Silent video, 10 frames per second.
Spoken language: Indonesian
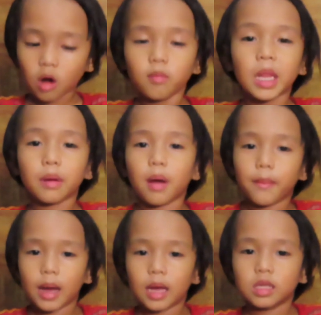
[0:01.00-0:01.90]
aku bilang
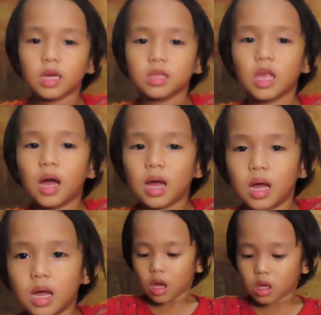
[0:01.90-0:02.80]
mama aja enggak,
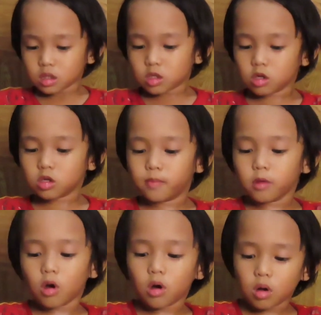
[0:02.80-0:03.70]
udah
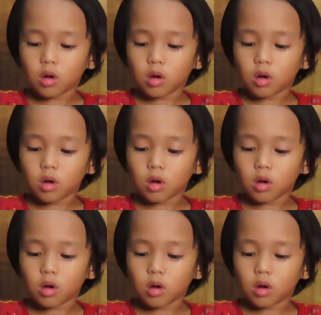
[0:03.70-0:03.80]
ceplok